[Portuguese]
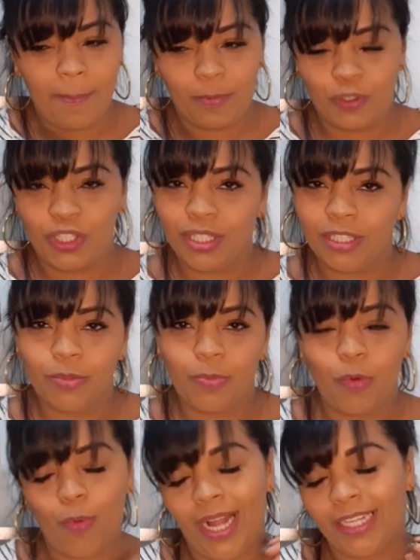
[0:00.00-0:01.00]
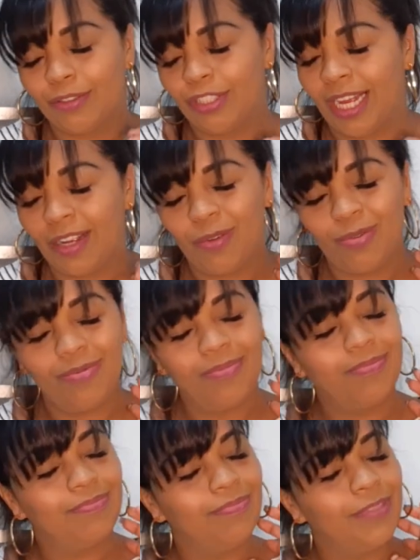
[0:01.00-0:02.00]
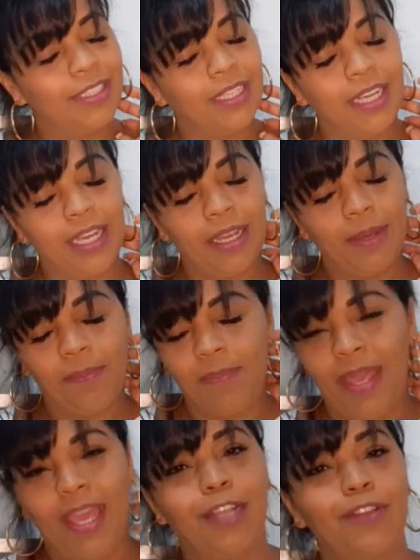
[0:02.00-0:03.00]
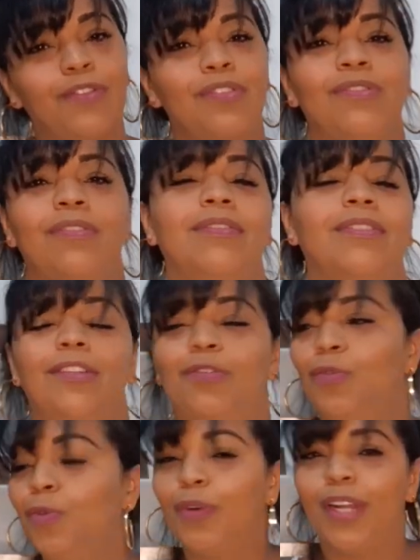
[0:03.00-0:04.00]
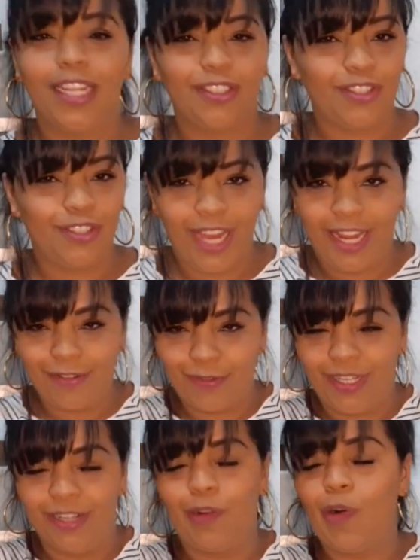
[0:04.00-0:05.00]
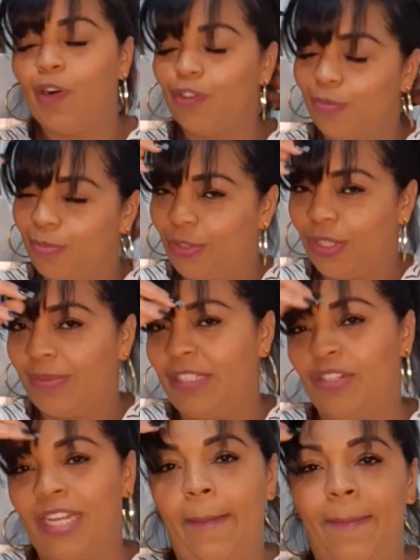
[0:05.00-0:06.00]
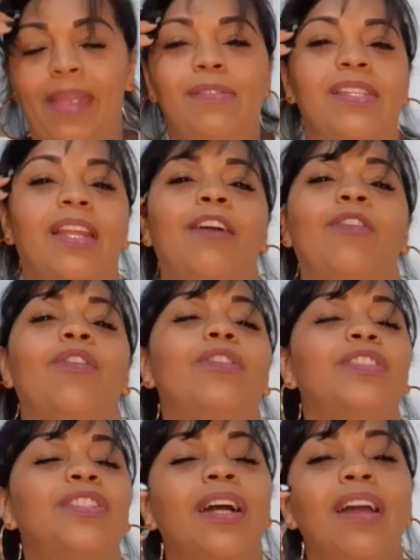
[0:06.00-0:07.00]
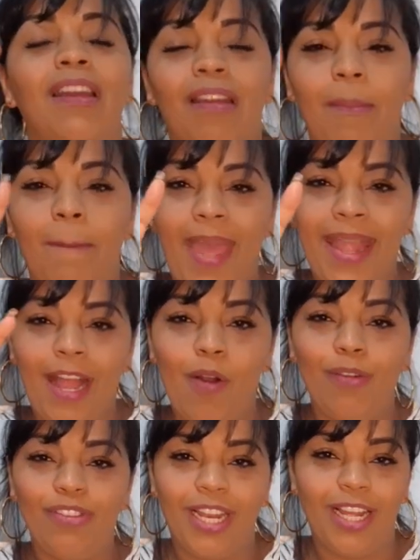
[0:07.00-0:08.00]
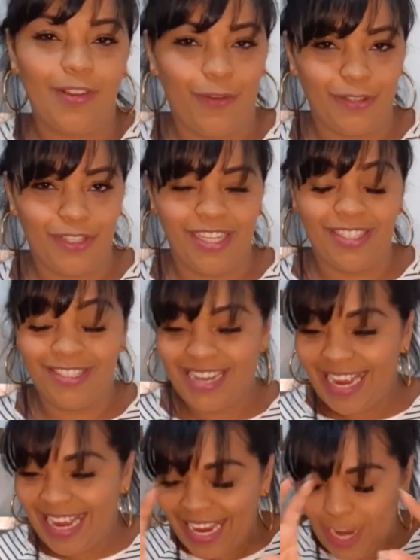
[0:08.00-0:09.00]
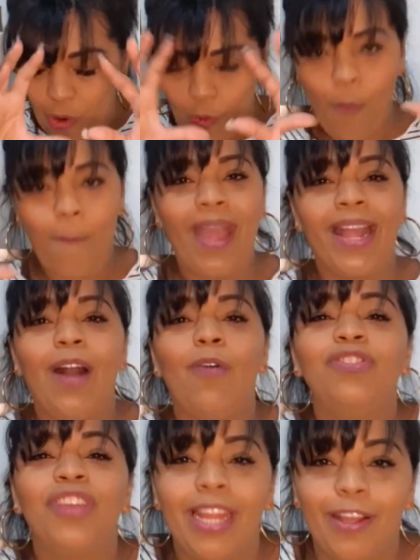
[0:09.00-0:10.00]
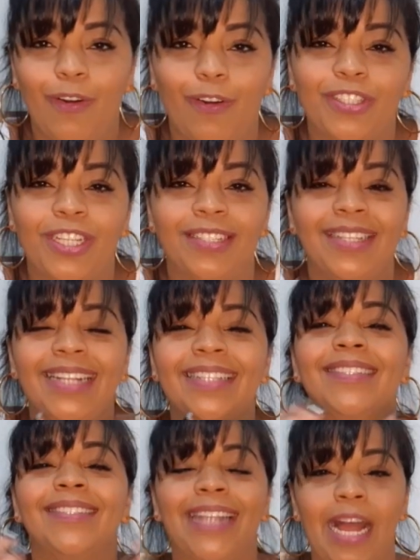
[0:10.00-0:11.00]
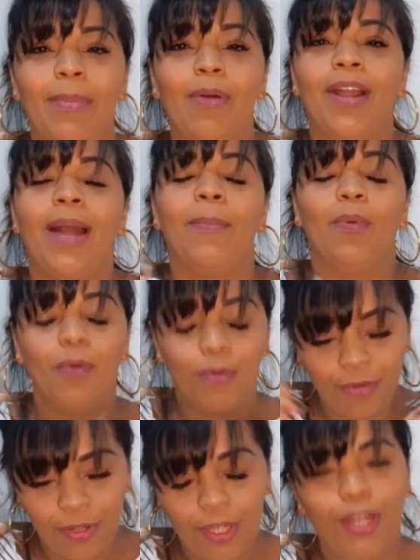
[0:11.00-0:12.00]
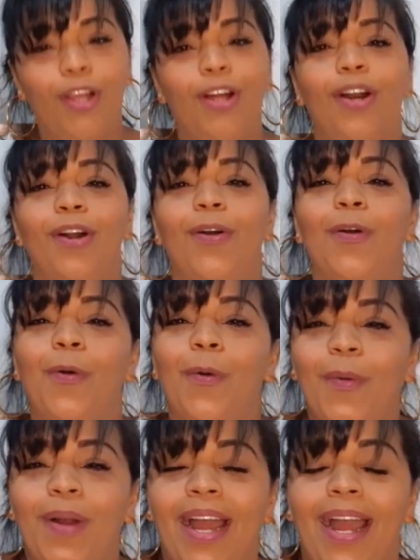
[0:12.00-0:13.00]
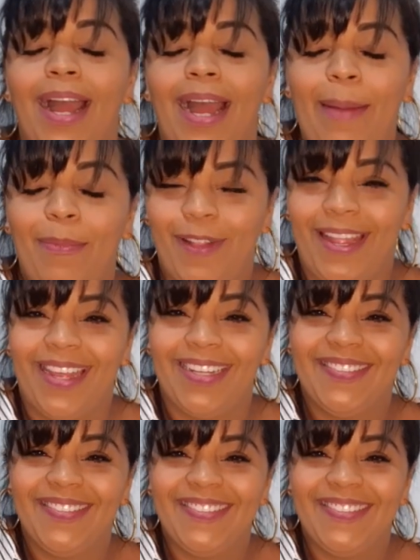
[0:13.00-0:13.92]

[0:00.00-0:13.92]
vai puxando pro quarto já com beijos na nuca, cheiros no cangote, um puxãozinho de cabelo se ela gosta. Pega onde ela gosta, já ou pega onde ele gosta, já desarma o caboclo ou a mulher.